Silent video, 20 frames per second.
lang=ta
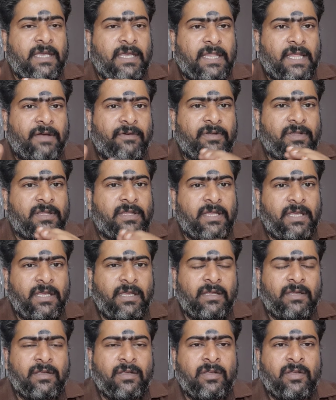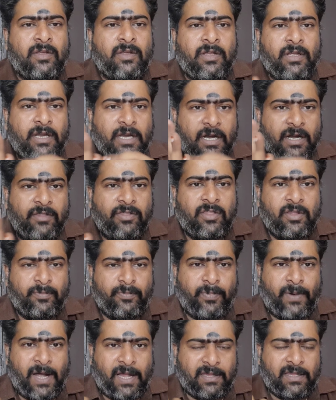இதை வந்து எடுத்து
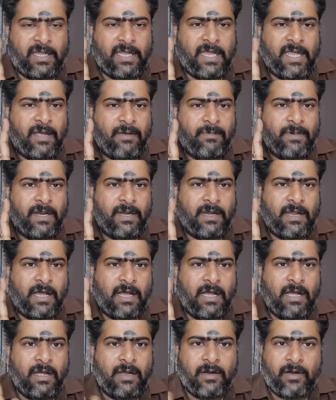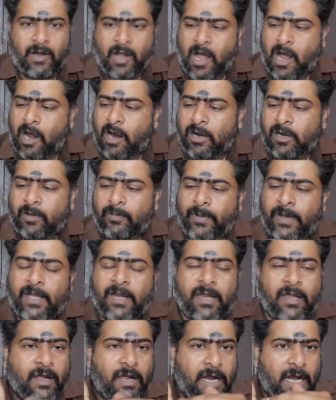பார்த்தீங்க அப்படின்னா நாலு
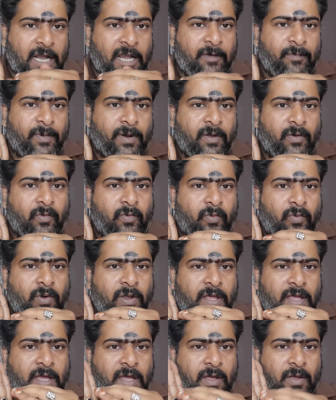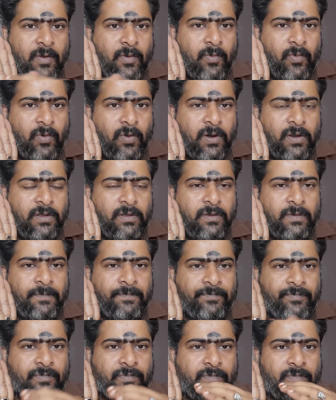பேரையும் கனெக்ட் பண்ணக்கூடிய ஒரு
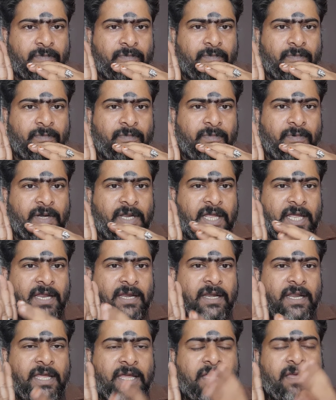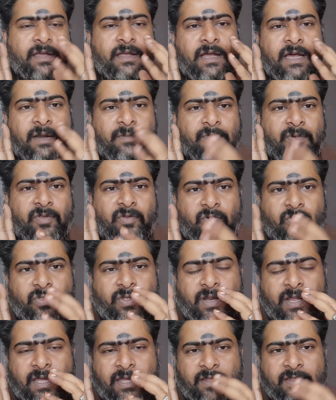டிஎன்ஏ கர்ம
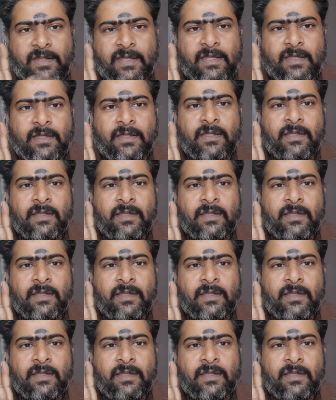ஜோதிட இது